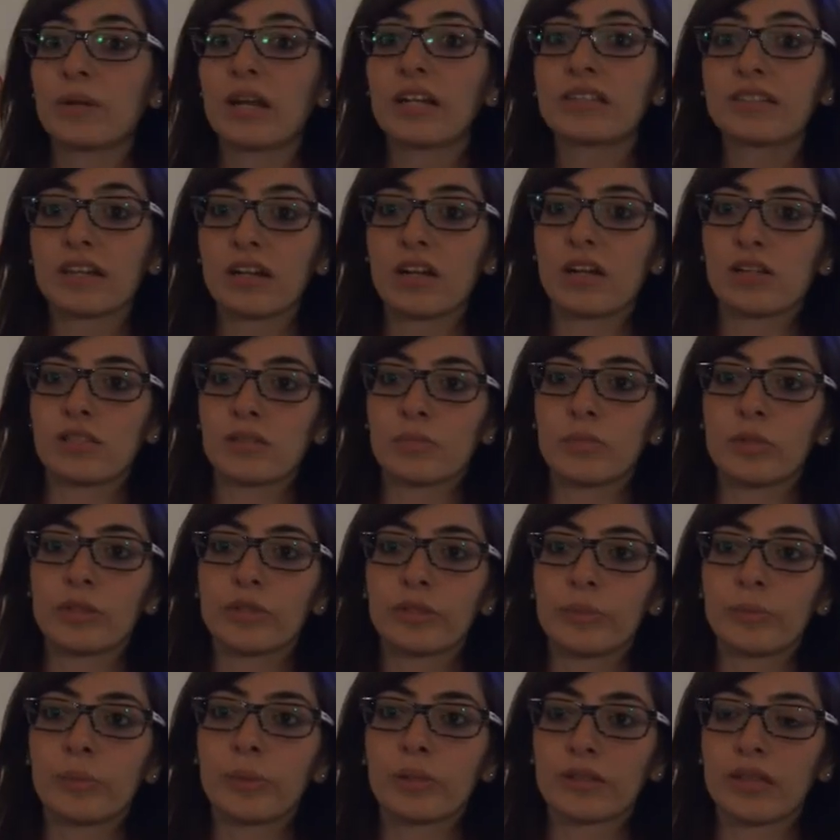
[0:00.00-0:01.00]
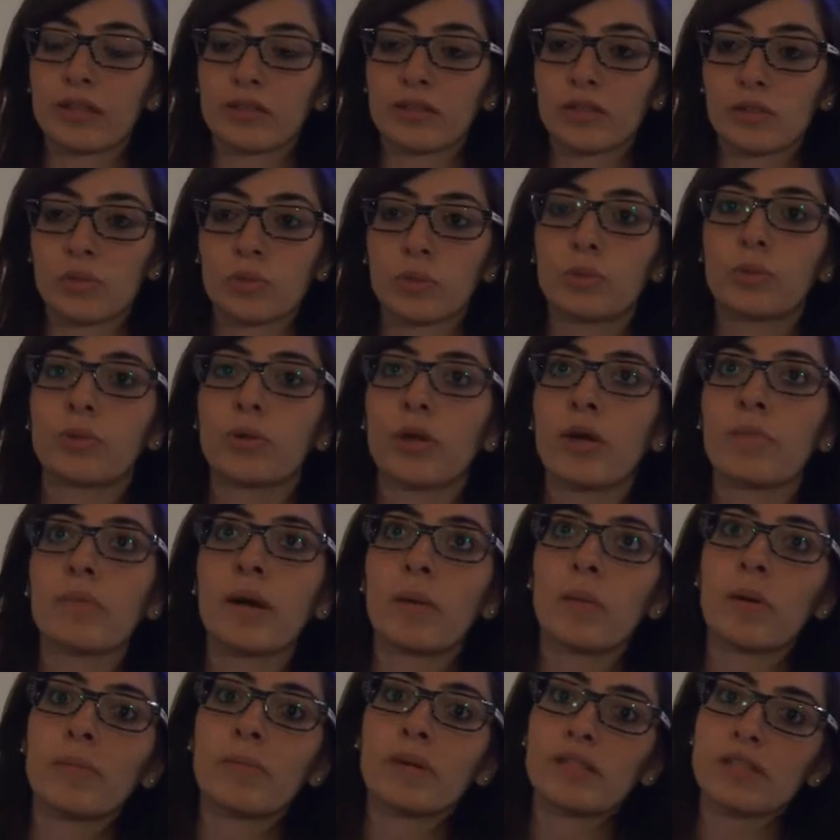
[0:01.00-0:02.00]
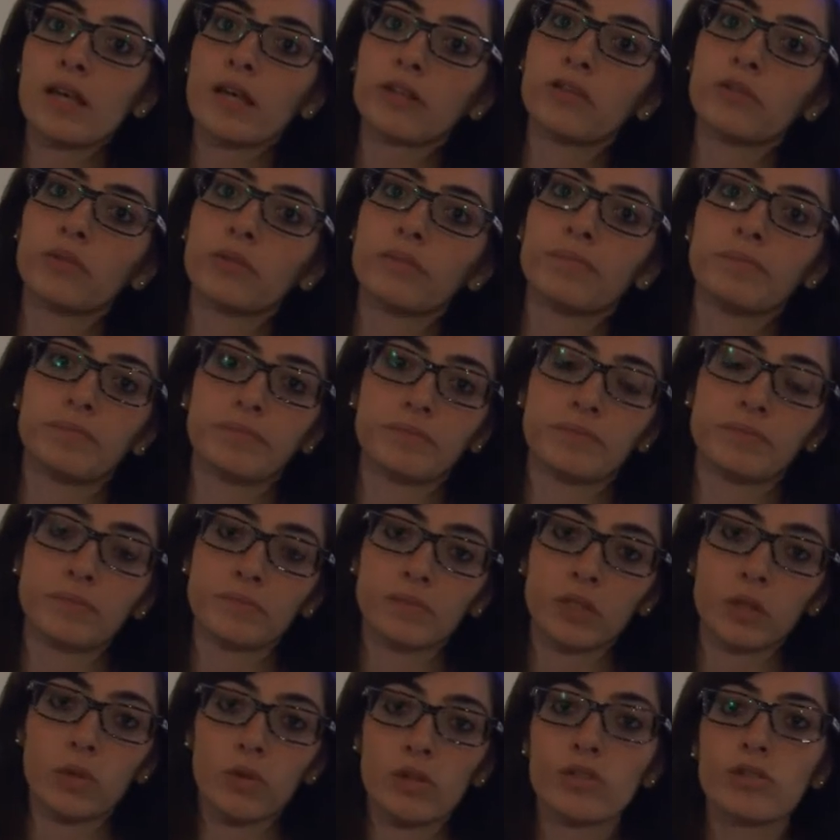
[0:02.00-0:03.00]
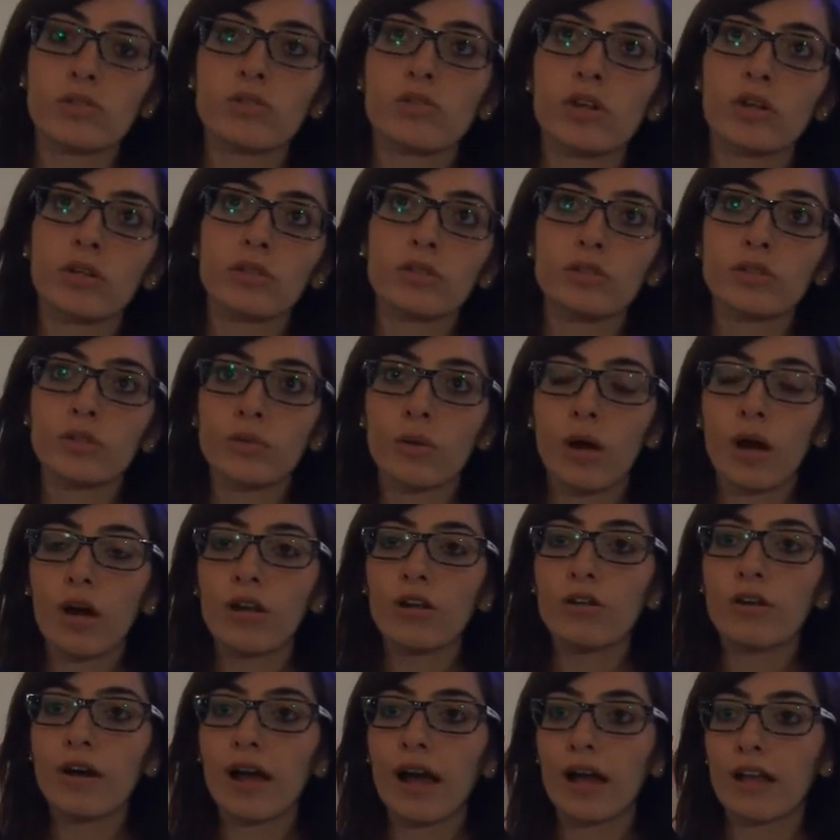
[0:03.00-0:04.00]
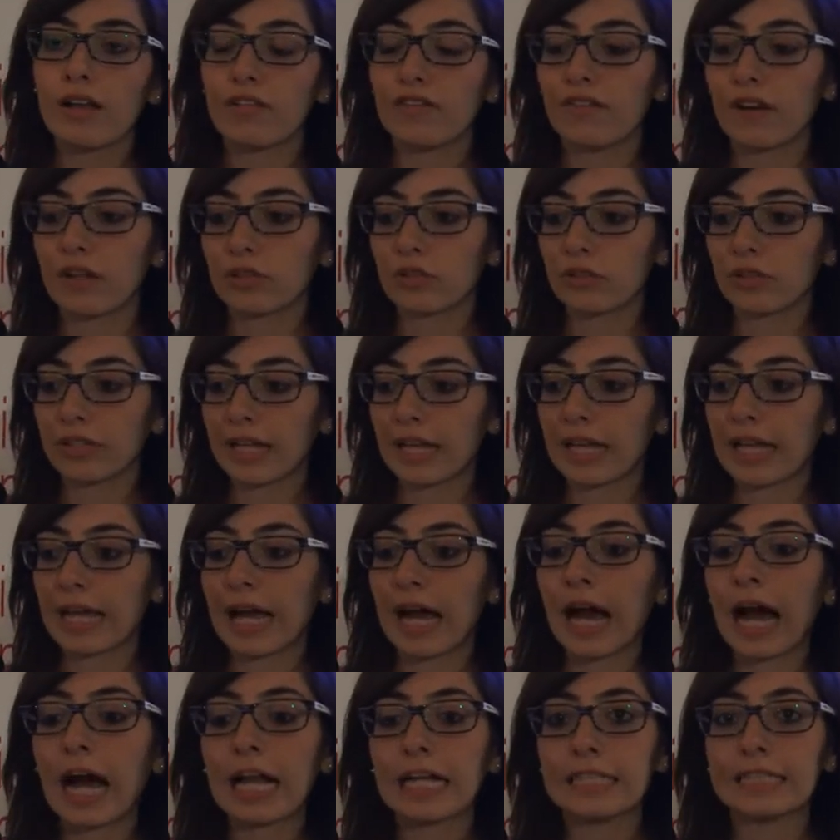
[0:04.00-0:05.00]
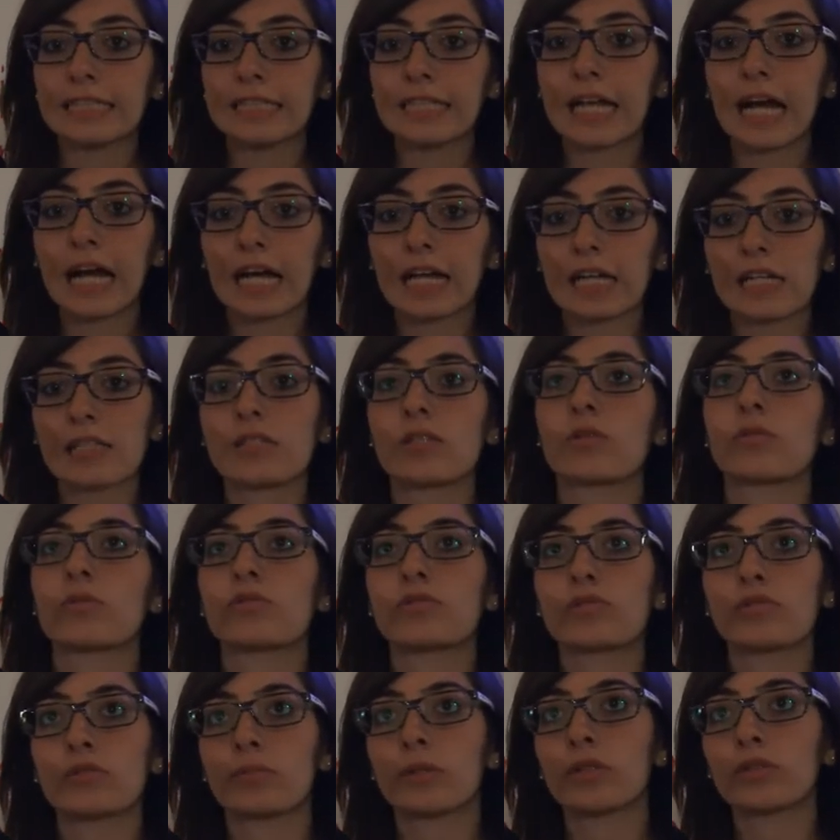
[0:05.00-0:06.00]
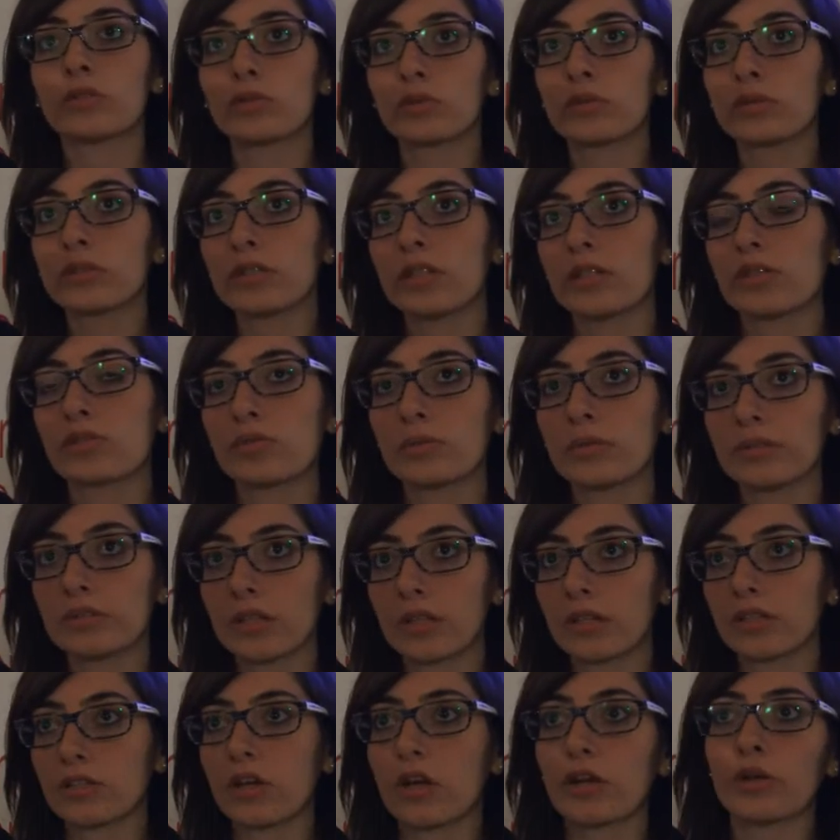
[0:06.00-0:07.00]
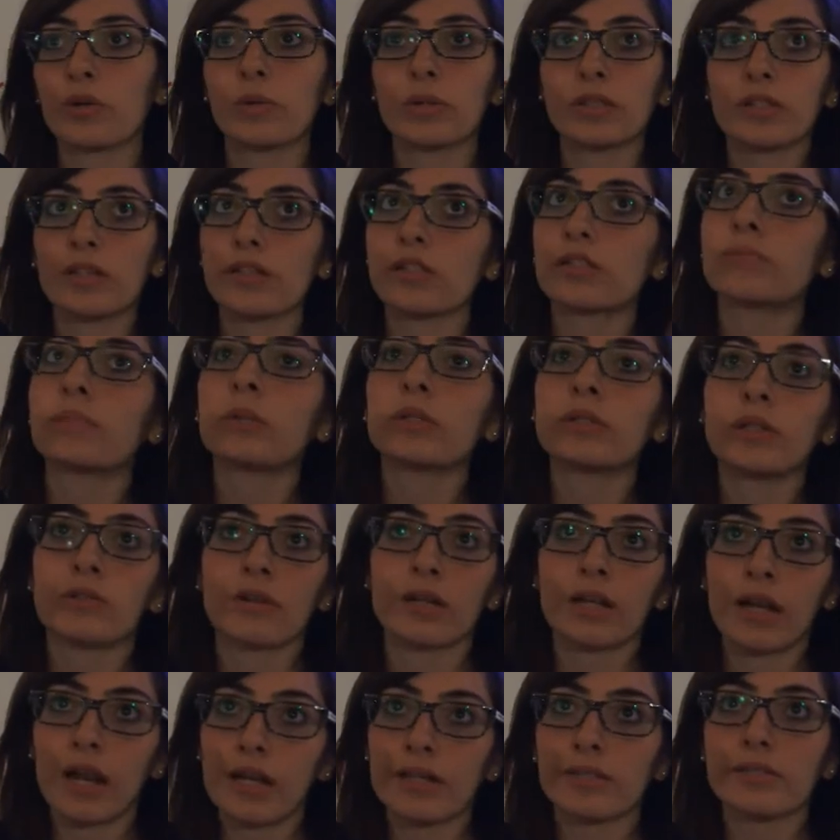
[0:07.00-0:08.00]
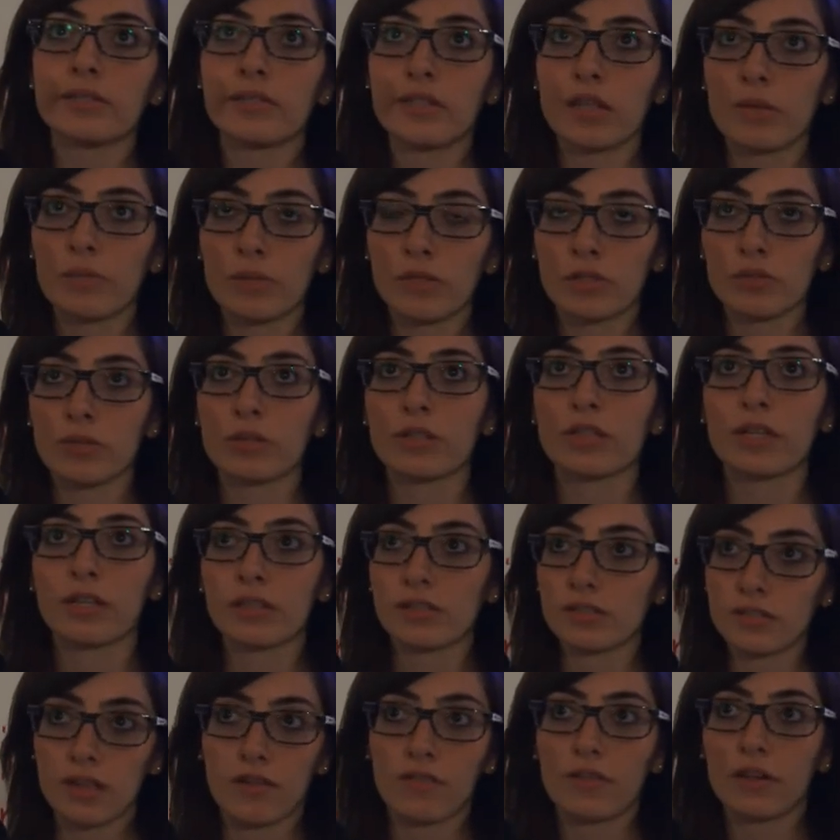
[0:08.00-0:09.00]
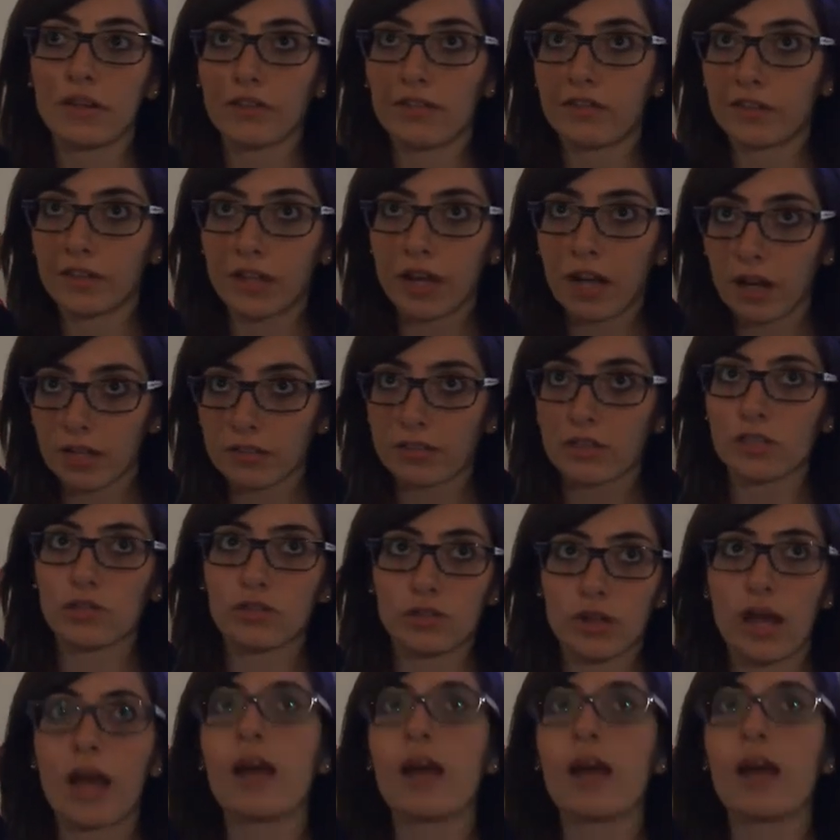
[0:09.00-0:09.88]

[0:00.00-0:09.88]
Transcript: un'altra cosa molto importante su cui noi abbiamo basato mh, mm, questo gioco di ruolo è il fatto che al di là che sia uno strumento utile sul territorio, quindi risponda a un'analisi dei bisogni che si è verificata,